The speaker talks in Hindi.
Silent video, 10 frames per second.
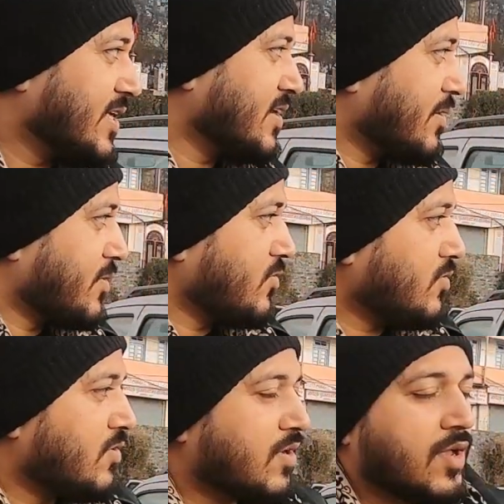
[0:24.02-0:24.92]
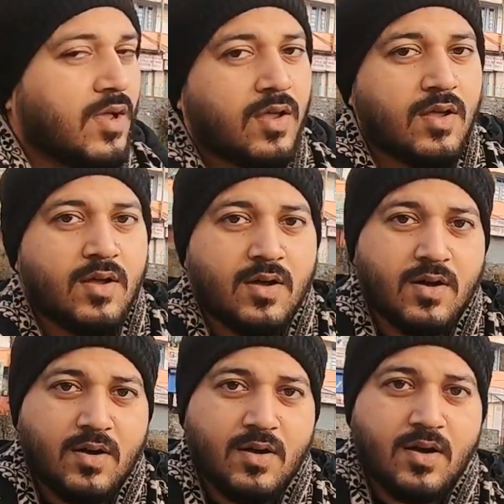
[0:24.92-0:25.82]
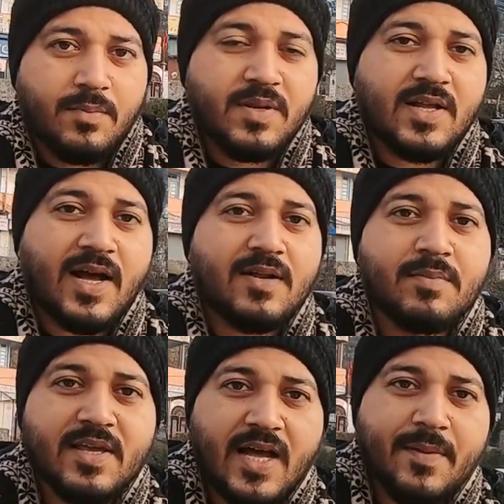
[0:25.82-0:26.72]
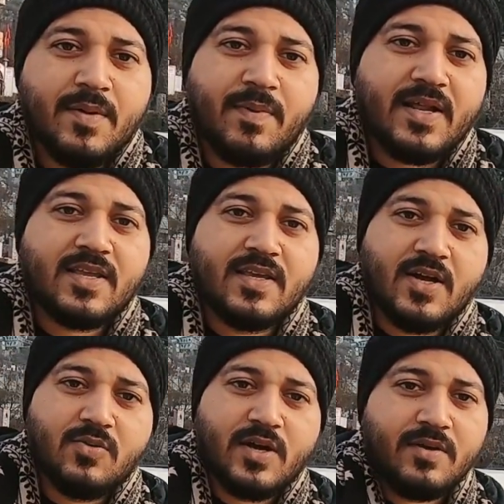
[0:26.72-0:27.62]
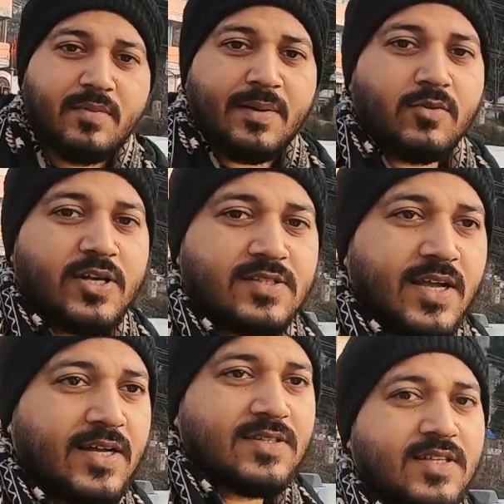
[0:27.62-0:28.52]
एरिया में हूँ अपनी कार हमने यहाँ पर पार्क किया हुआ है मैं आपको ऐसा यहाँ से